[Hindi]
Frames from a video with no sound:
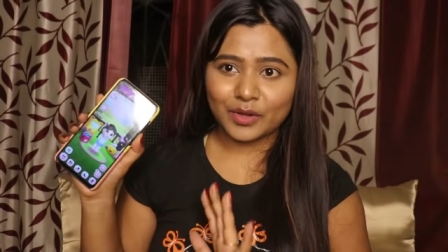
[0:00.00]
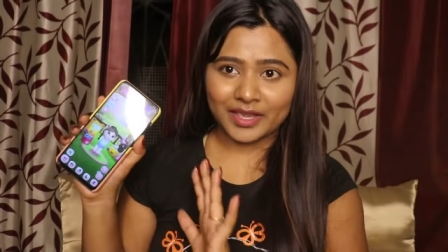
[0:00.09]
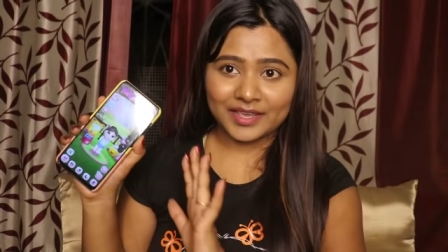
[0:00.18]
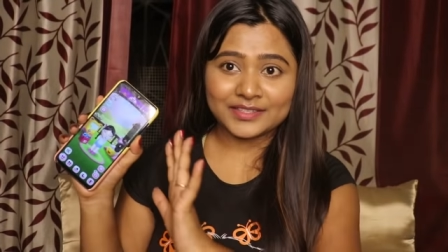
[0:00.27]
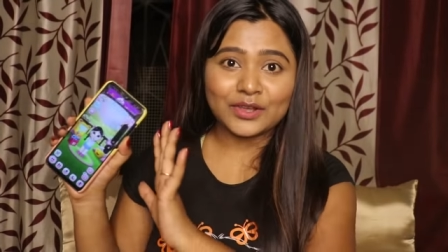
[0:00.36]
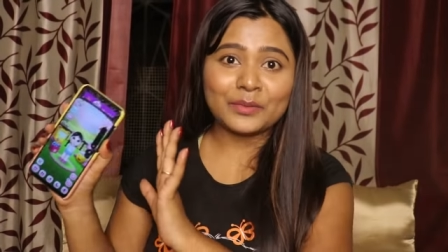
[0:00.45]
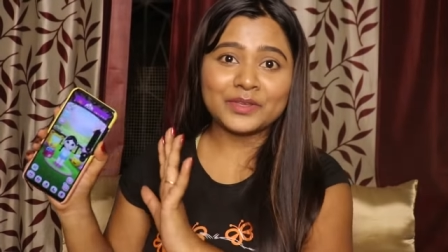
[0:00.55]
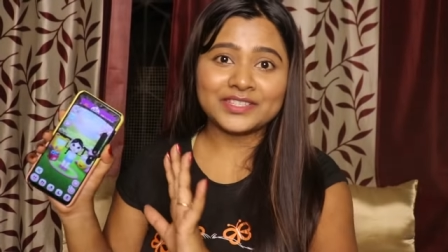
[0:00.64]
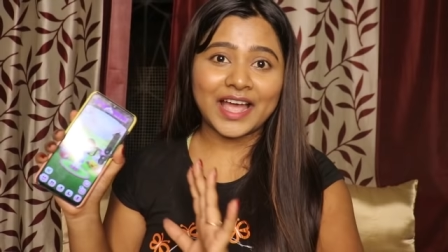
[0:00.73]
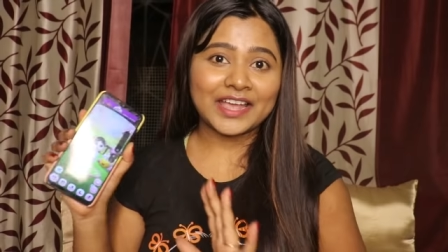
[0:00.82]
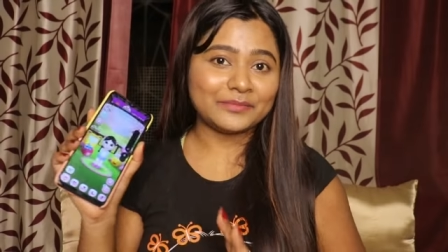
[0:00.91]
ओके इसको अभी
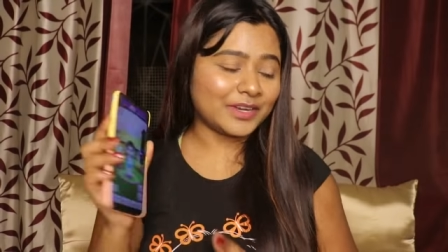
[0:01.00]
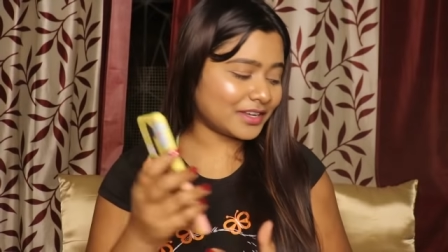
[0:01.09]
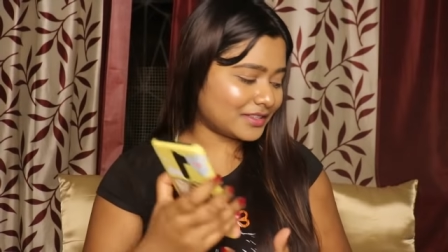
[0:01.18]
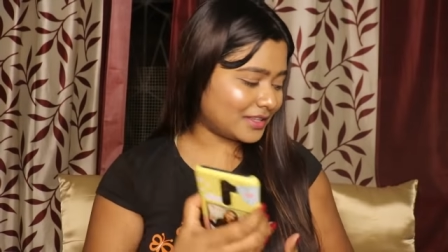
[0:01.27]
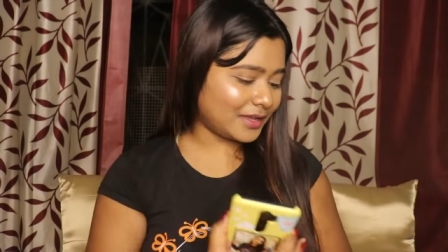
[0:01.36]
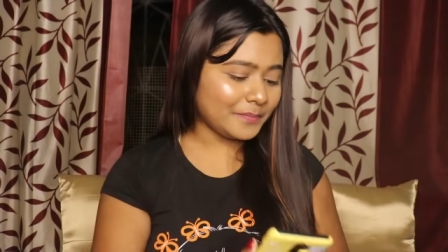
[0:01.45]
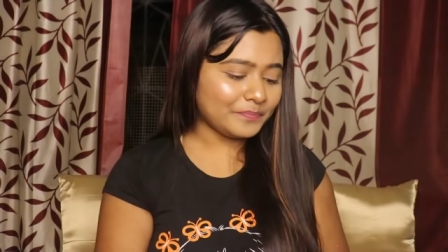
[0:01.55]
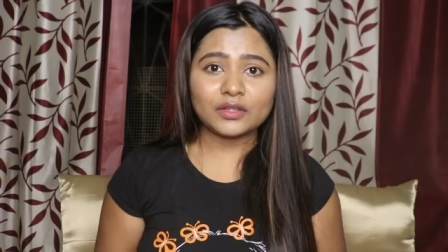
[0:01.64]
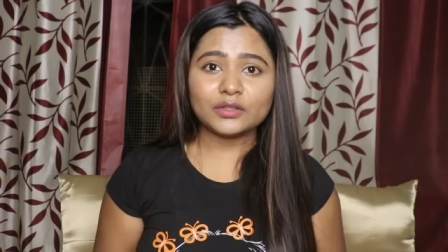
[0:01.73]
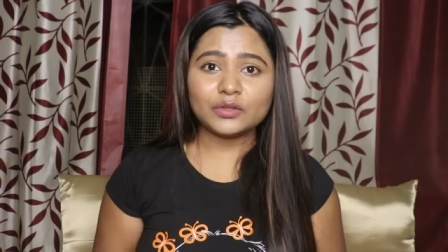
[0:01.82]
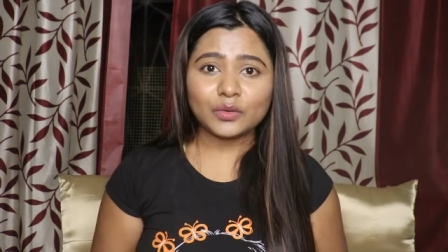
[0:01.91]
साइड में रखते
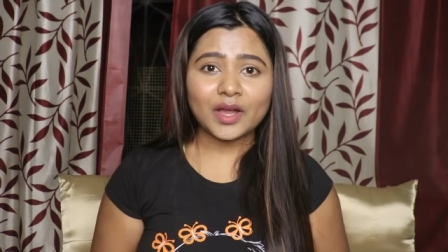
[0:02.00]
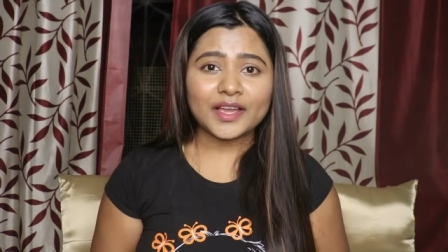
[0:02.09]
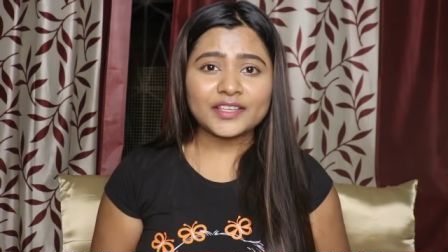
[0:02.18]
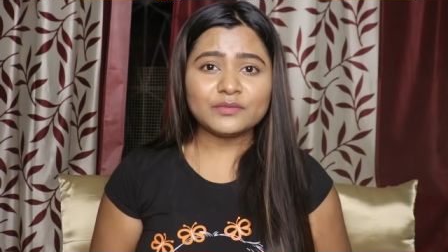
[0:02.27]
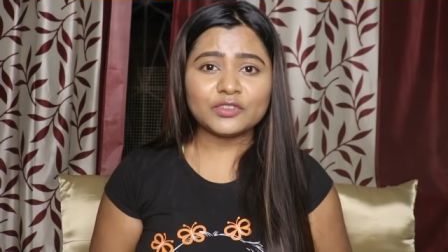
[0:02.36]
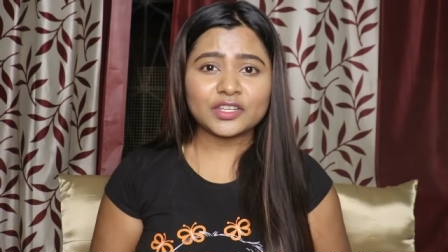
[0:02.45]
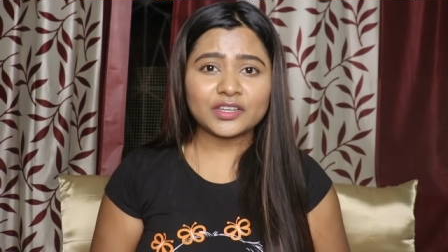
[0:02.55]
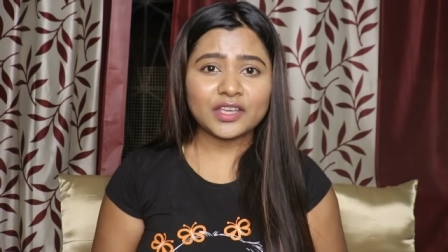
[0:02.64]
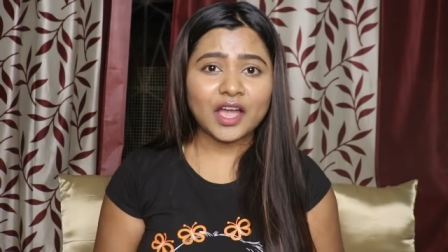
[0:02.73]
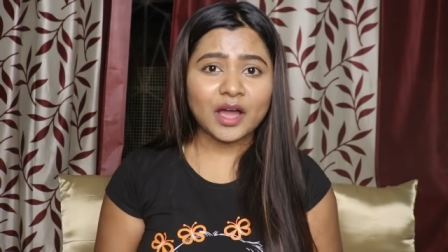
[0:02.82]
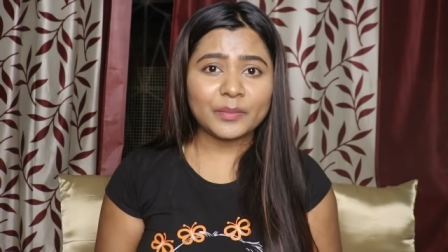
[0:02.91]
हैं तो गाइज मुझे
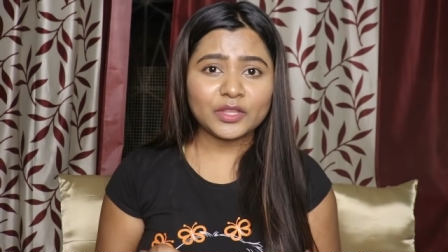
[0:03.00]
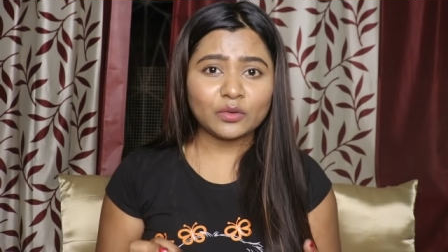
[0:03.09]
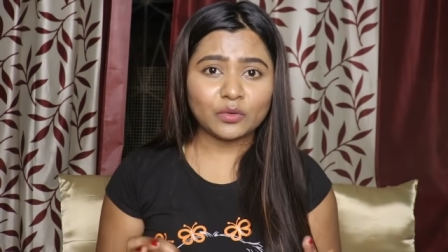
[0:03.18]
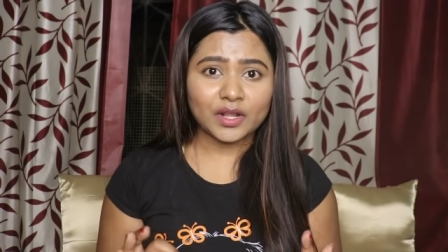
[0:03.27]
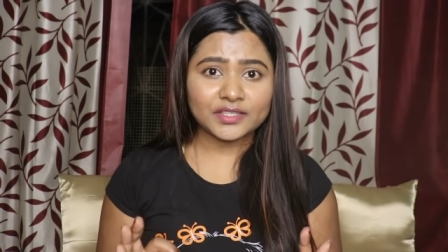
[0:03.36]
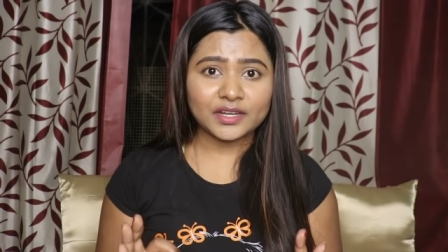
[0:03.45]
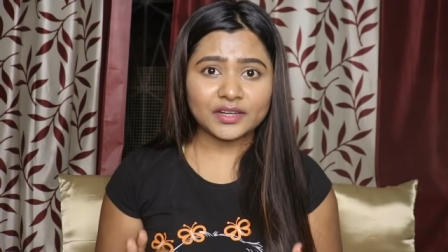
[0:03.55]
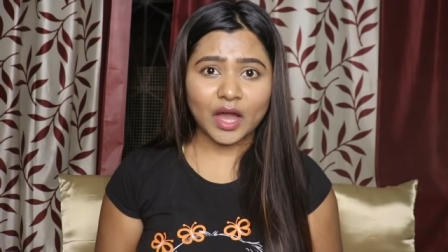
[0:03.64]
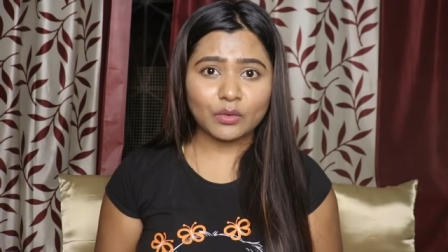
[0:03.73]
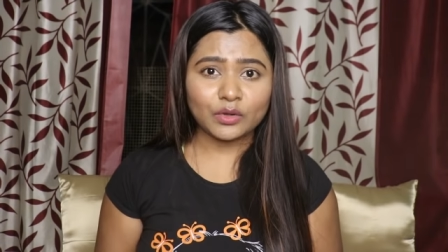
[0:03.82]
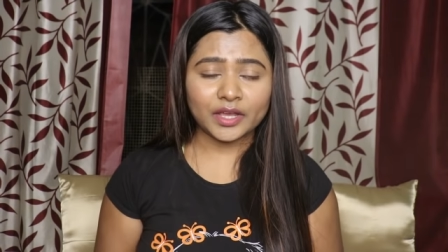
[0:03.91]
ना यहाँ पे थोड़ा सा
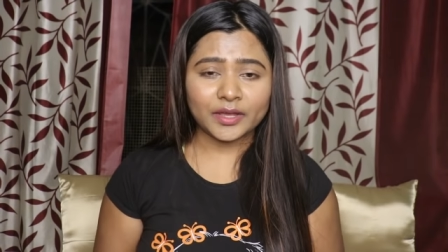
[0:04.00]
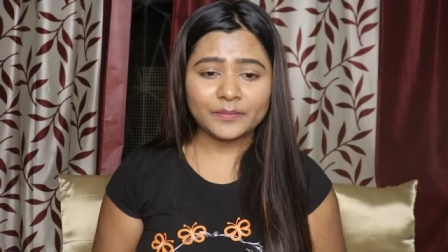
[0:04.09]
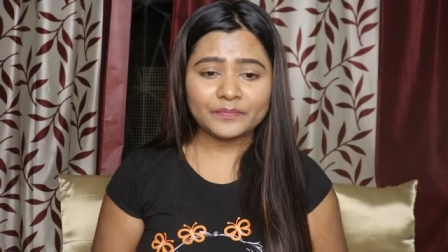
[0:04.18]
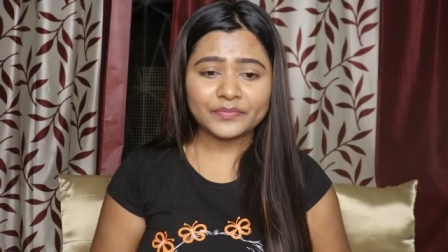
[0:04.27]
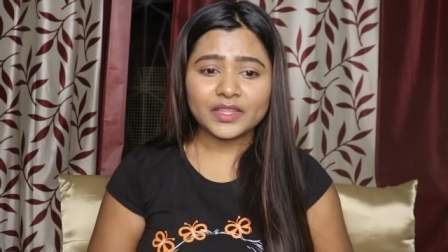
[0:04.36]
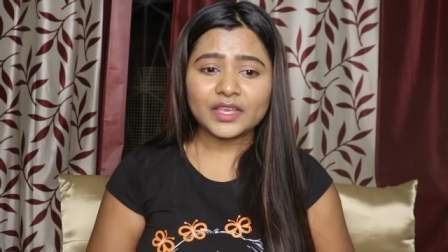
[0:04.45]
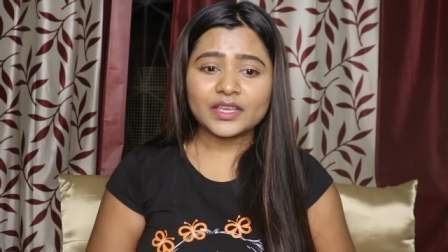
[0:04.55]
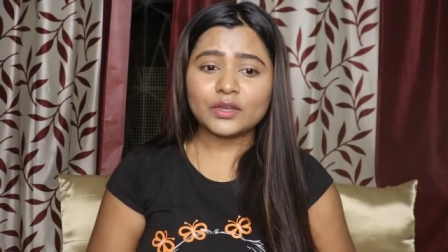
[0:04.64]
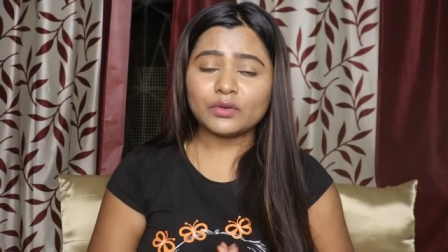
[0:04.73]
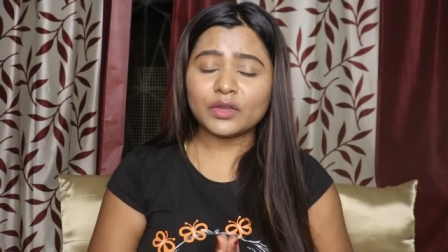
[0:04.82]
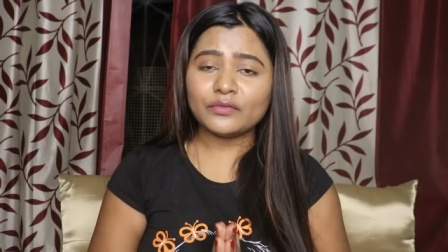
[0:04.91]
डाउट है
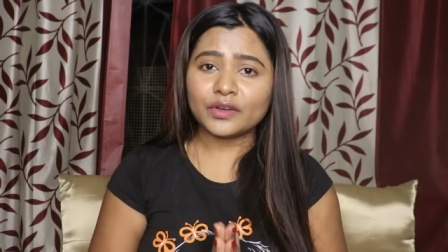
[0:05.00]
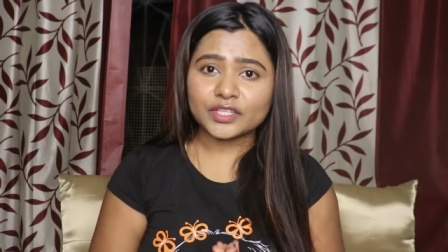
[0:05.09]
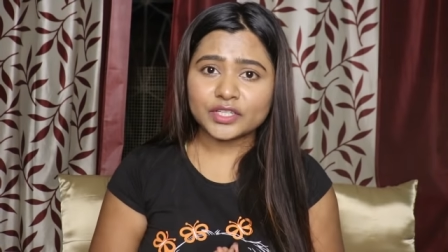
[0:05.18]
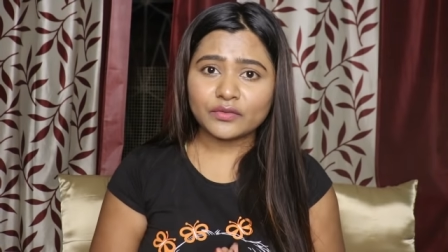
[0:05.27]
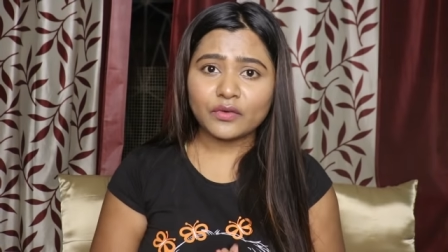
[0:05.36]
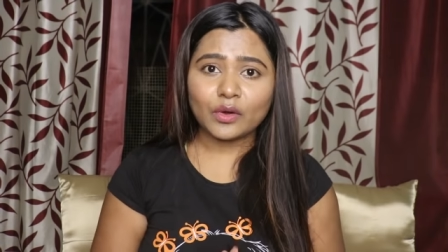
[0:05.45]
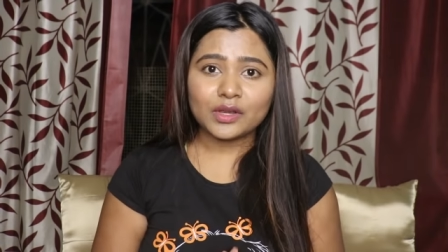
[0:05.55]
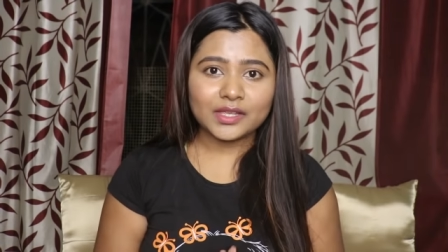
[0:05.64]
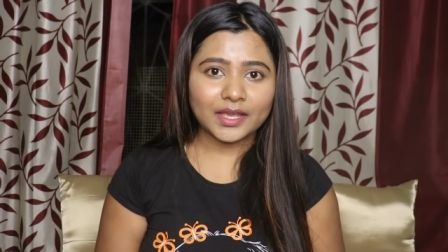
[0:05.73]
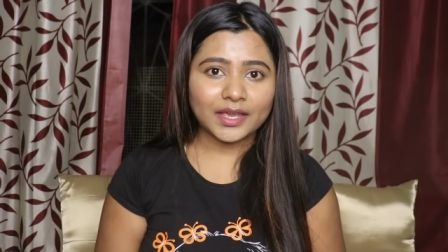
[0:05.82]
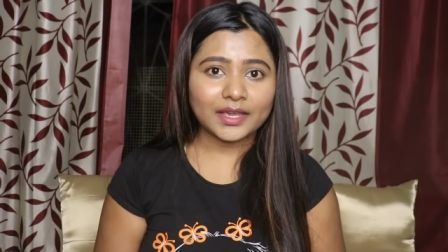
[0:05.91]
क्योंकि फ़र्स्ट ऑफ ऑल
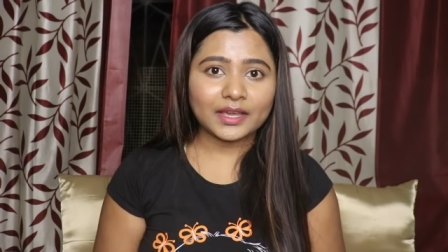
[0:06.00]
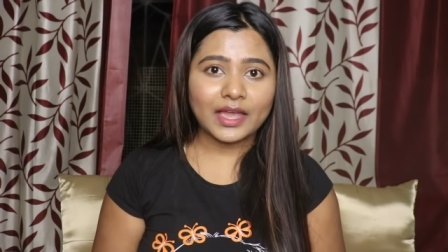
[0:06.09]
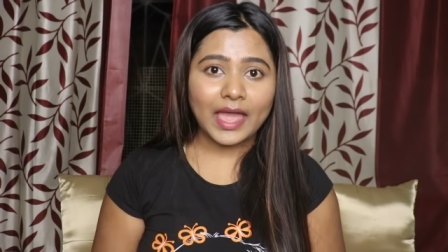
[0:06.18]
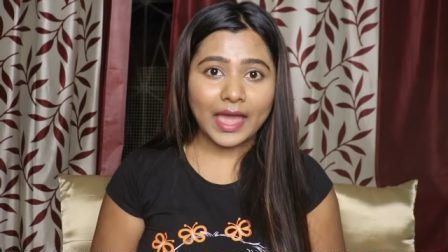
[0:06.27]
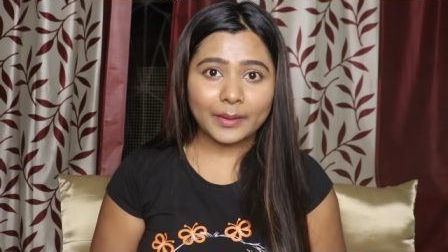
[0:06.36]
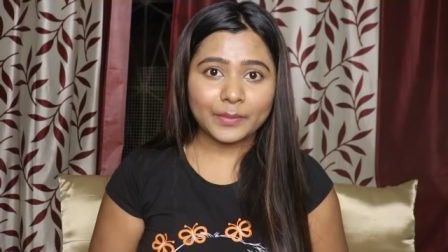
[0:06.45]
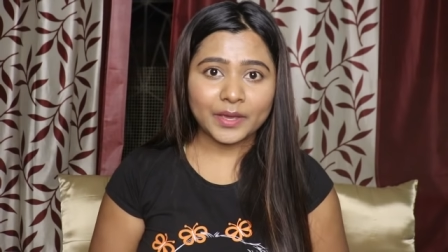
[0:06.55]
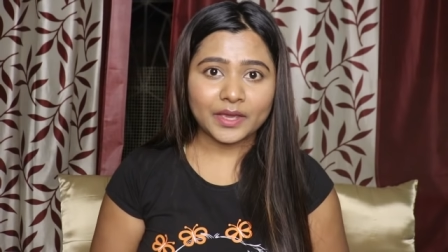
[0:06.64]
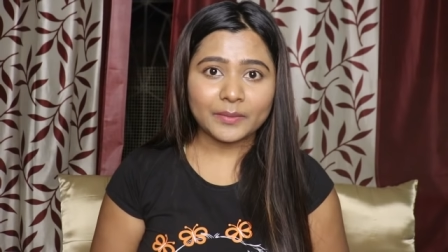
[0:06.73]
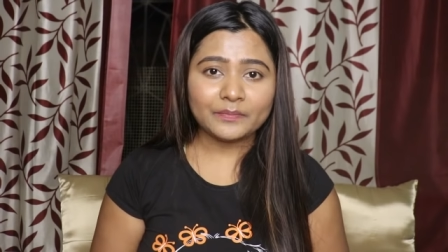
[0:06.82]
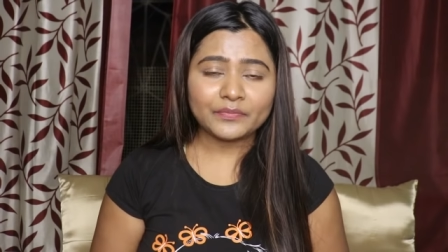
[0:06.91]
ये एक ऐप
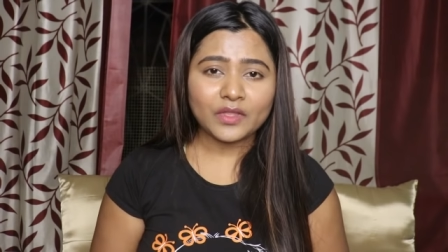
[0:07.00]
है